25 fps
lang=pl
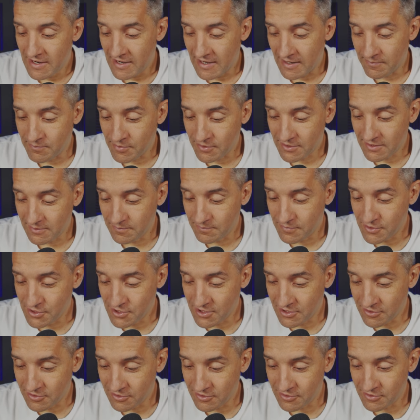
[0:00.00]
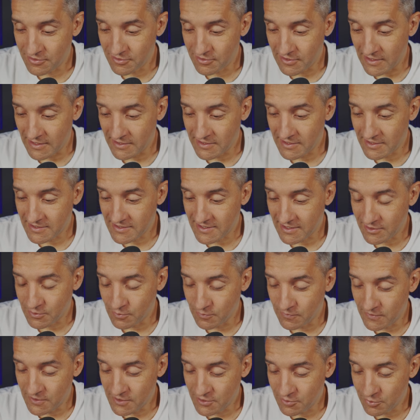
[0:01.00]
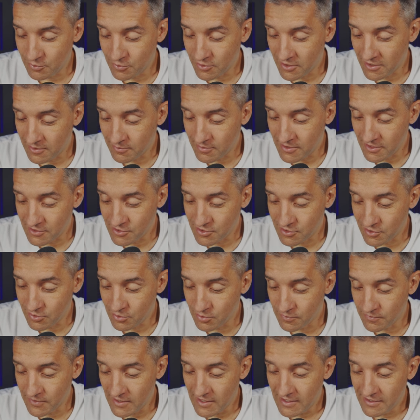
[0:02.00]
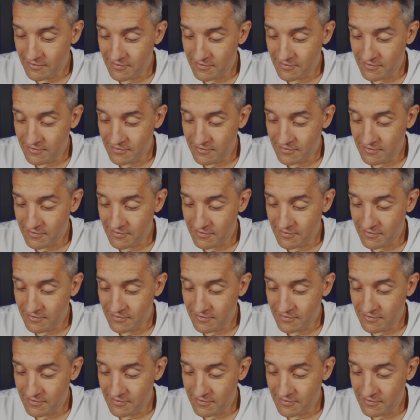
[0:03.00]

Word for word: a potem pisze do adresatów listu do Hebrajczyków.